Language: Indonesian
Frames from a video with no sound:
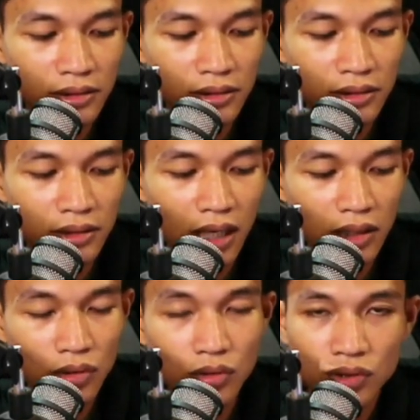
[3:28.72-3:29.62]

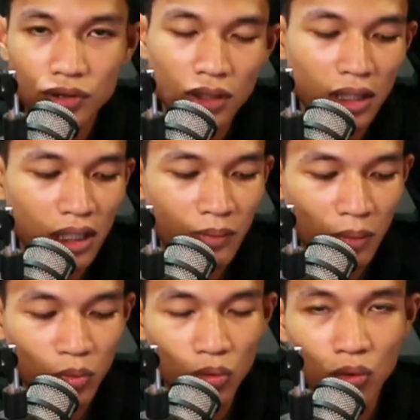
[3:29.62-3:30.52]

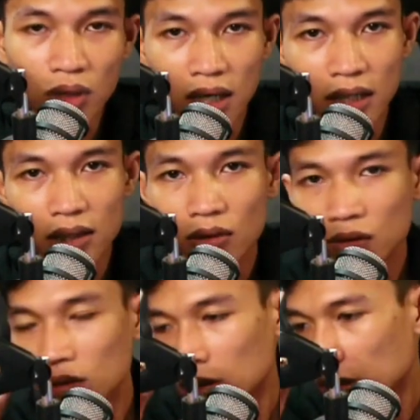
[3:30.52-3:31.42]
150k
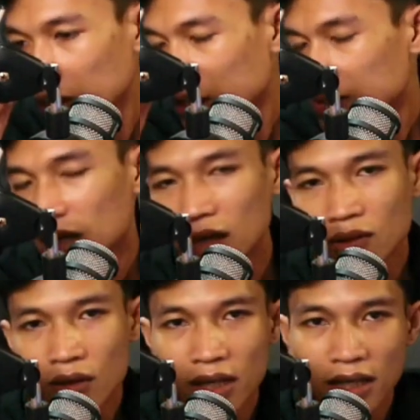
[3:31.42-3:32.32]
atau
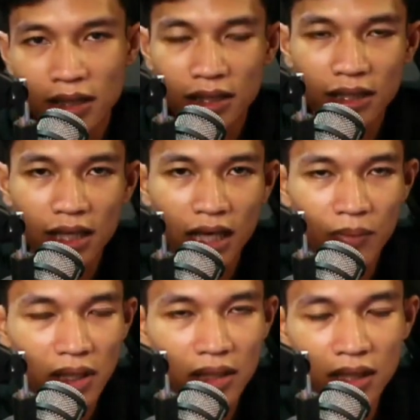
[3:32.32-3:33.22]
saldo yang kita
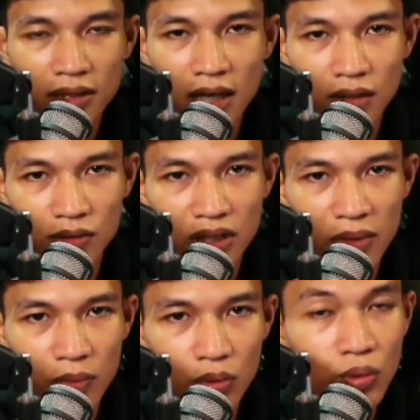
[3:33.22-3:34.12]
dapatkan
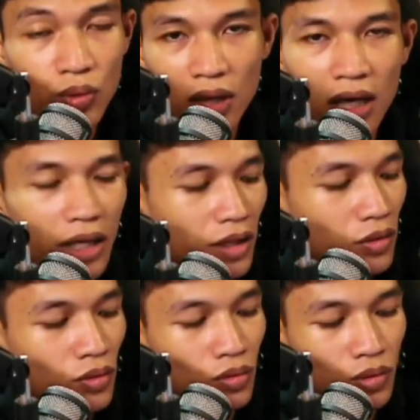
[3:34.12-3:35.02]
150k
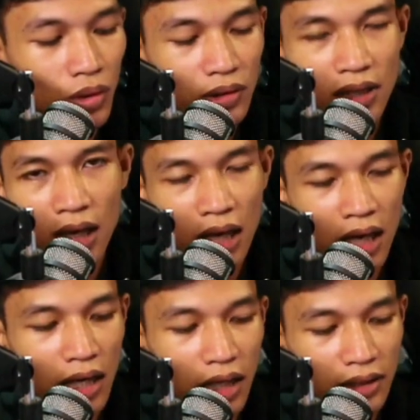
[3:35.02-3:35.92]
itu total
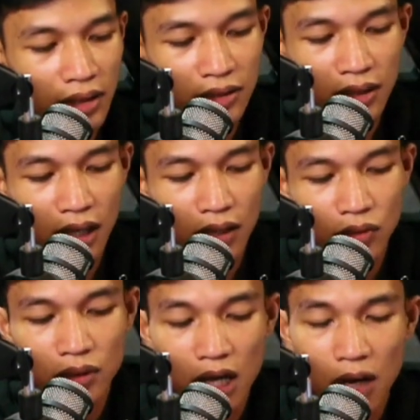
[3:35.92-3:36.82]
harganya
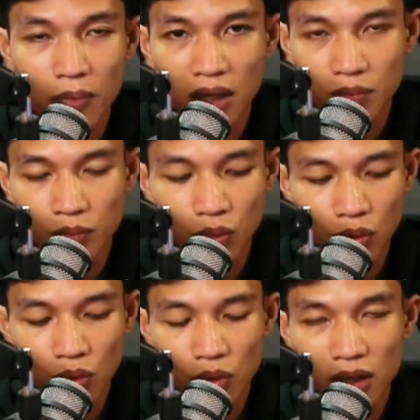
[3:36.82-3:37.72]
180.000
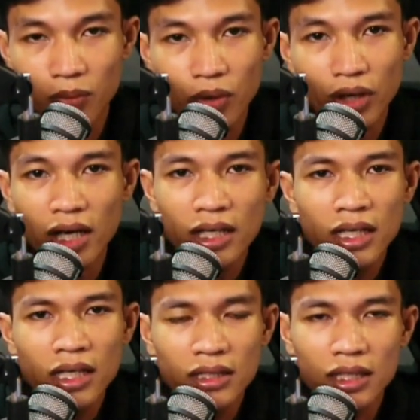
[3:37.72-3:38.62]
ya.
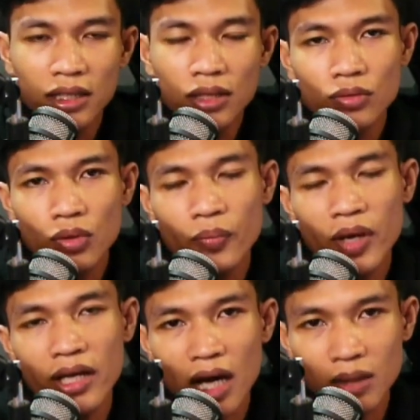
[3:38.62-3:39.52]
Jadi untuk
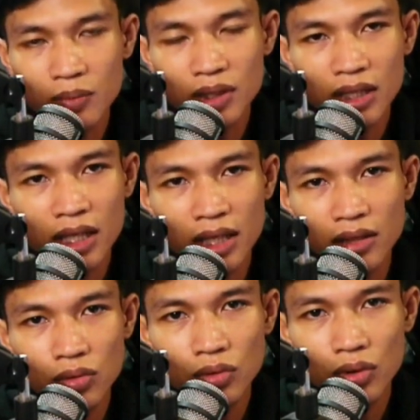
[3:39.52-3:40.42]
biaya adminnya
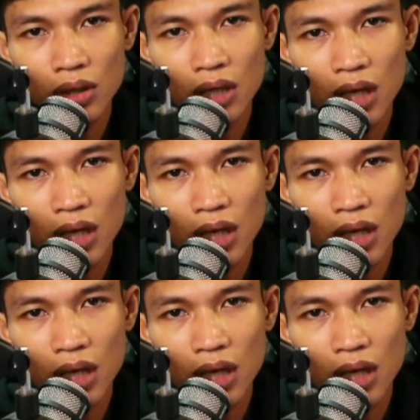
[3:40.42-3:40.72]
itu 30.000